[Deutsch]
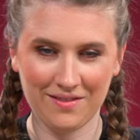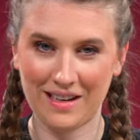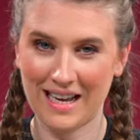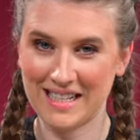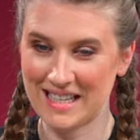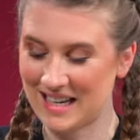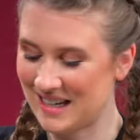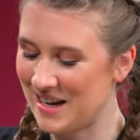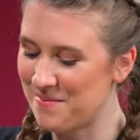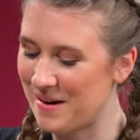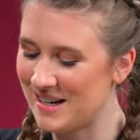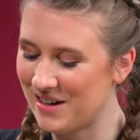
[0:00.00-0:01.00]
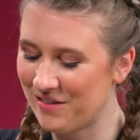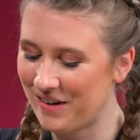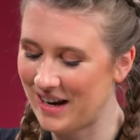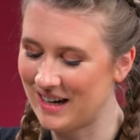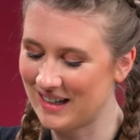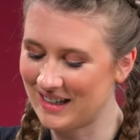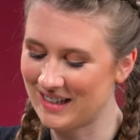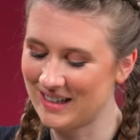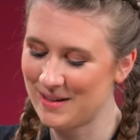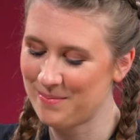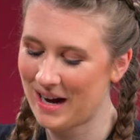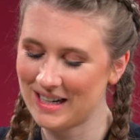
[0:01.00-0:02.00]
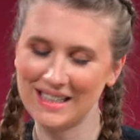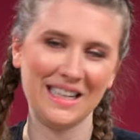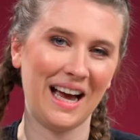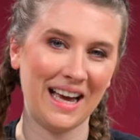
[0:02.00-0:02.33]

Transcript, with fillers: Vielleicht seid ihr ja bald auf einer Grillparty